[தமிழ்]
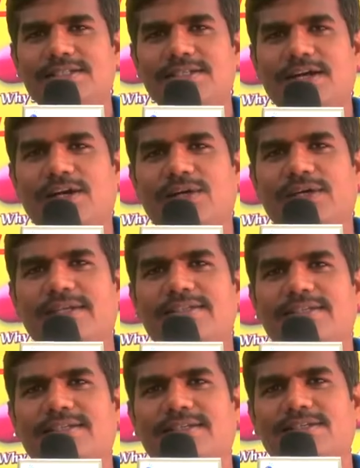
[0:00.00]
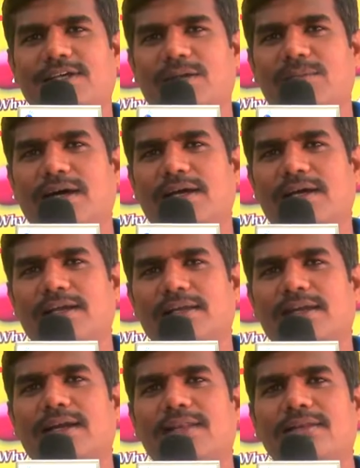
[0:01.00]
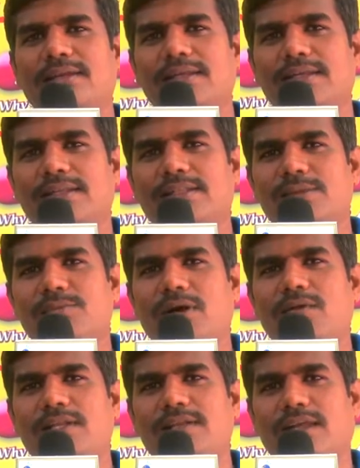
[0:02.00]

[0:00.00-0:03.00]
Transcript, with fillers: ஜிஜி ஆட்டோ ஏஜென்சியின் சார்பாக எங்களது இனிய தீபாவளி